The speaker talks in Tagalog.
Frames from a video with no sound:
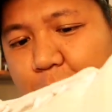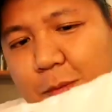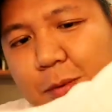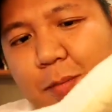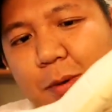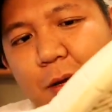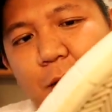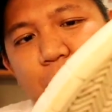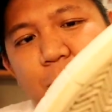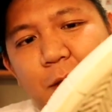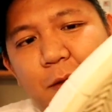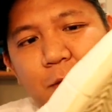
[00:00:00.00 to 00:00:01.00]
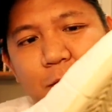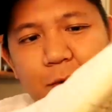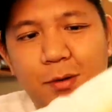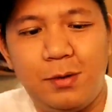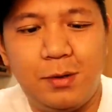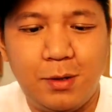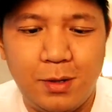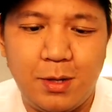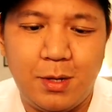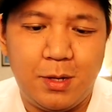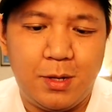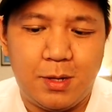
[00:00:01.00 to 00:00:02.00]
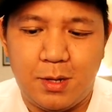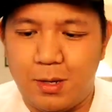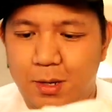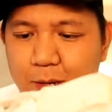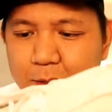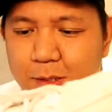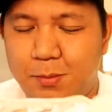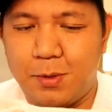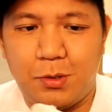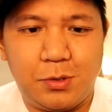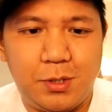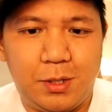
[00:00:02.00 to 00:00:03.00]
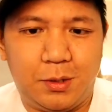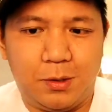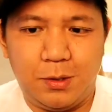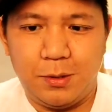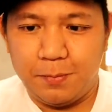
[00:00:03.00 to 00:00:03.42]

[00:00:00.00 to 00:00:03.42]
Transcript: mapapaganda pa itong uh, sapatos nito.